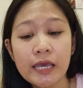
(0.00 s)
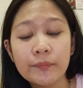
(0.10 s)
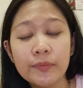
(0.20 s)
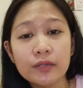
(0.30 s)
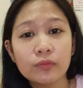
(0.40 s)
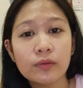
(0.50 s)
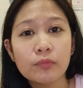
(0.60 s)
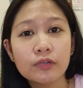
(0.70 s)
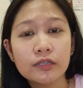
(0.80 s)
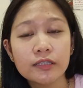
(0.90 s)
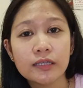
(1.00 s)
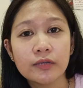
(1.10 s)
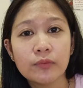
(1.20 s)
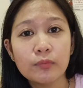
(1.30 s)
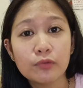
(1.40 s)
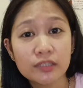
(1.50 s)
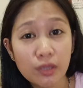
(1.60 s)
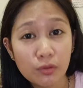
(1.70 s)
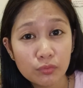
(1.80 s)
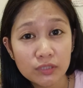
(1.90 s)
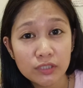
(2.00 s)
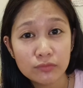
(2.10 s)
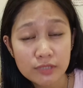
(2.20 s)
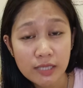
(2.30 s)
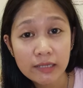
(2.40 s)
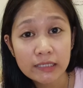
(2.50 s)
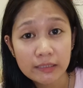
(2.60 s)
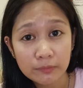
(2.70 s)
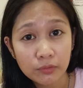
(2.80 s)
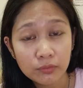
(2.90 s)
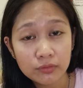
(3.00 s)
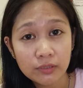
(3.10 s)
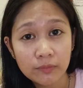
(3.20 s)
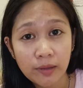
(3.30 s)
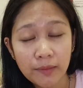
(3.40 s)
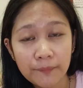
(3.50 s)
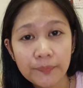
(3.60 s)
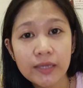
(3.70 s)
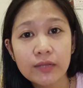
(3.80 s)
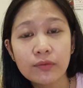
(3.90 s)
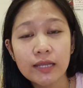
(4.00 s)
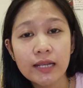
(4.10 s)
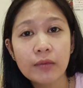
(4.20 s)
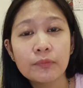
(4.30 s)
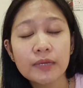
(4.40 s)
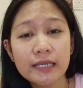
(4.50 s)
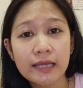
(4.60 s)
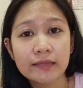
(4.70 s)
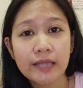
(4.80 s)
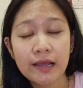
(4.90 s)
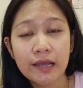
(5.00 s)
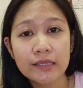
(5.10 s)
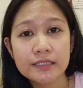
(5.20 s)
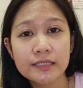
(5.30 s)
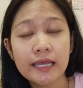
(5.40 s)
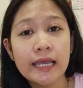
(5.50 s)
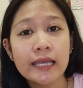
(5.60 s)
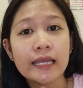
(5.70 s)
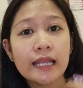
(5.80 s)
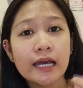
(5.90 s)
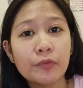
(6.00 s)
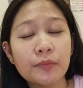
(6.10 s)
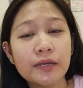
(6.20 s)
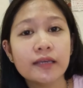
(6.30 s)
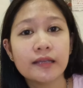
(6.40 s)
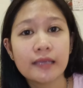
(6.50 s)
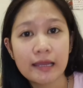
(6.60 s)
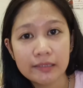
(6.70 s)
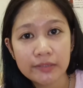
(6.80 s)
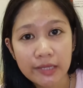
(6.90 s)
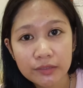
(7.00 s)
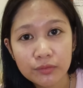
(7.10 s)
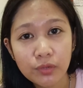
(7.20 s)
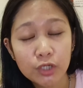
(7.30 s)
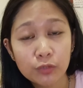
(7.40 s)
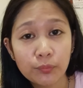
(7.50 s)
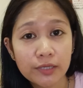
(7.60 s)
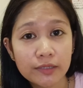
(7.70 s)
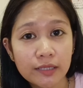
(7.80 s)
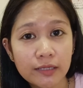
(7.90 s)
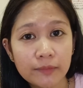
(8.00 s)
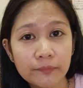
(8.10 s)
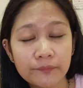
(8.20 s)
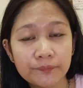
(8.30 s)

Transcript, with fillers: Pero wag mo na wag mo ritakutin yung sarili mo, 'di ba? Pero kailangan mo maging handa, guys. Kailangan mo maging realidad kung anong pwedeng